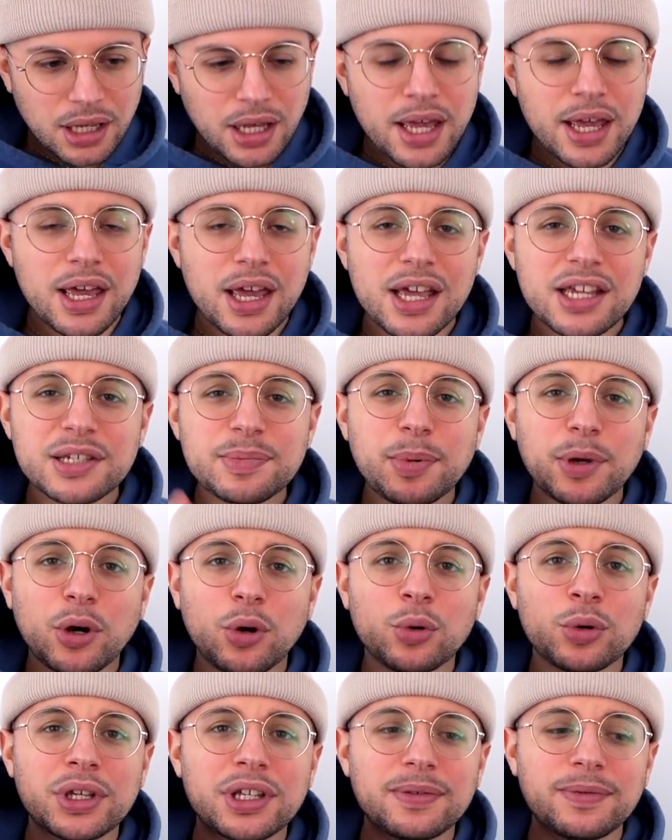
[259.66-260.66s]
Et
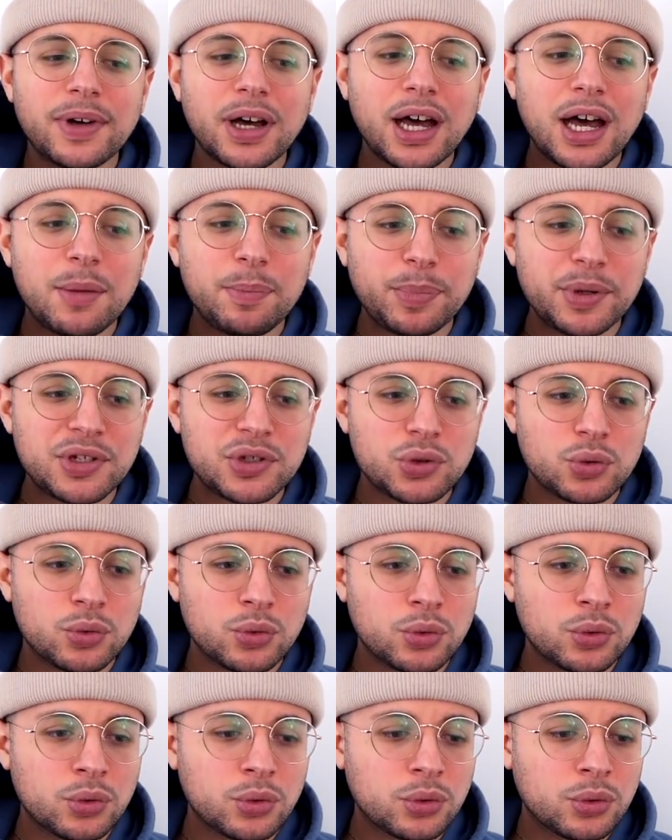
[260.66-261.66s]
espérons qu'il va rapper
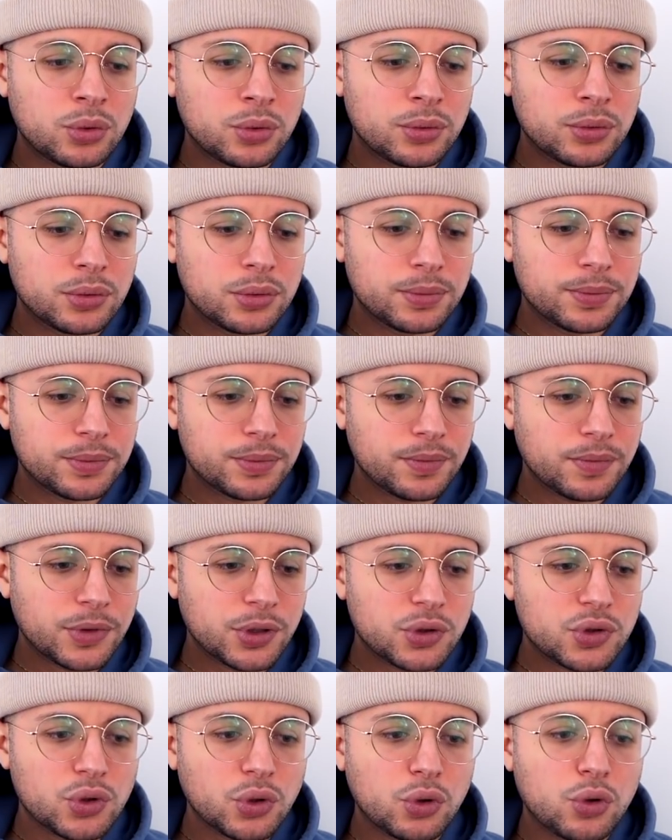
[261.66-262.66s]
son,
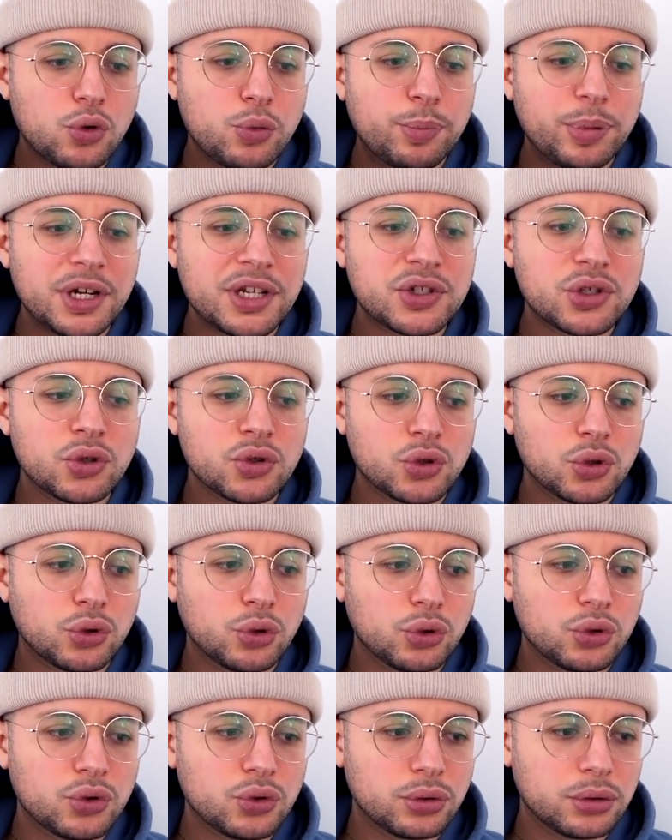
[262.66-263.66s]
son couplet sans
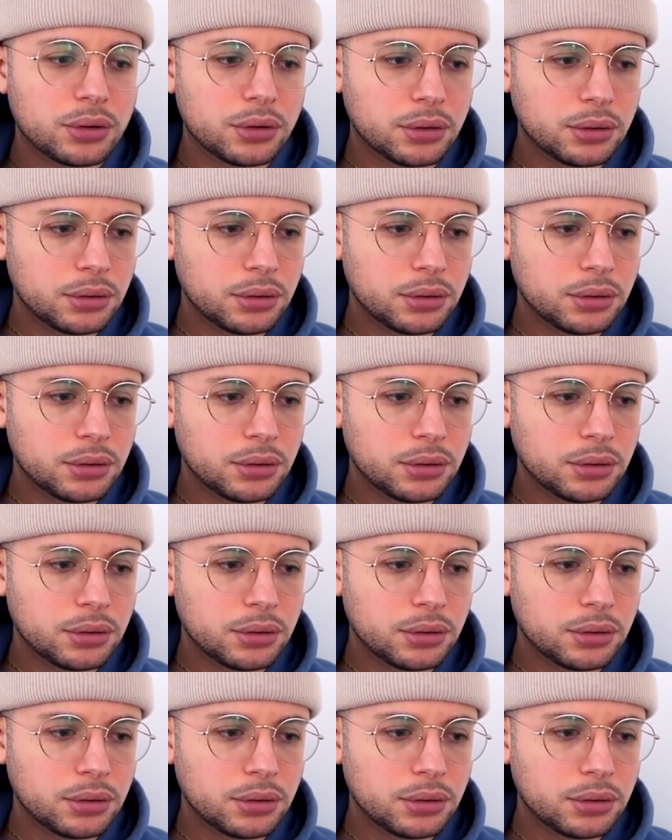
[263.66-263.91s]
autotune.